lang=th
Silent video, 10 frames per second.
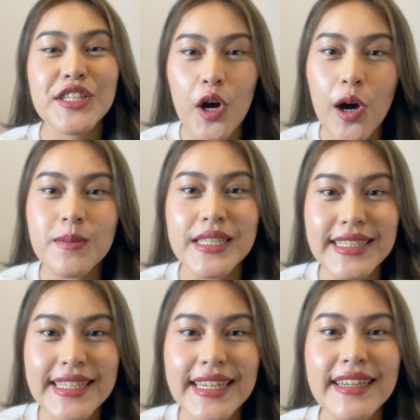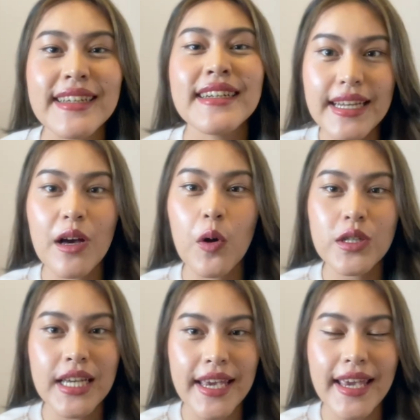ชอบจริงๆแล้วก็
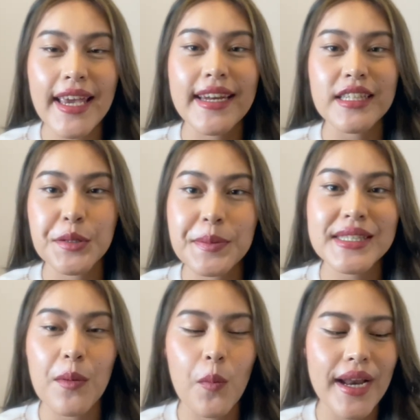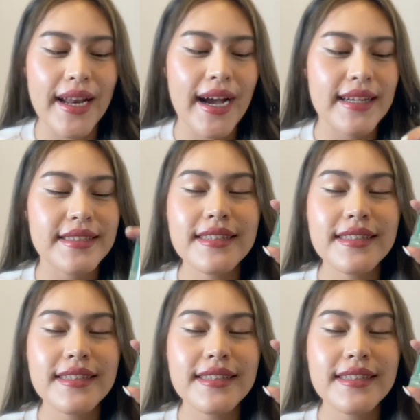ใช้เองในชีวิตประจำวันนะคะ